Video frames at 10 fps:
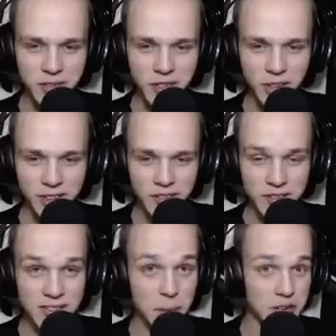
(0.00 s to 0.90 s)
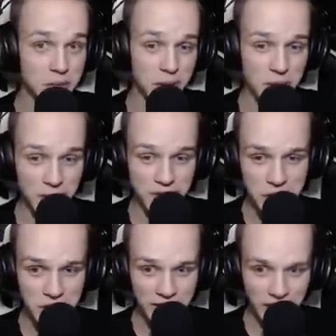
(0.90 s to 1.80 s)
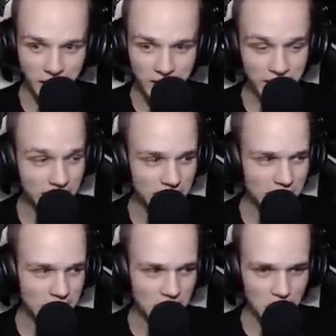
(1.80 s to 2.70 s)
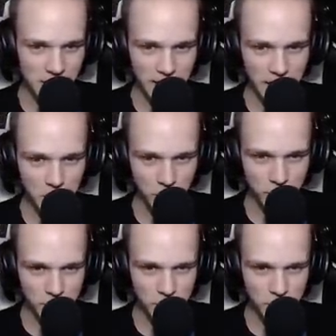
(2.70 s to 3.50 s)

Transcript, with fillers: wyglądać, więc zapraszam bardzo serdecznie na live'y. My dalej, mówiąc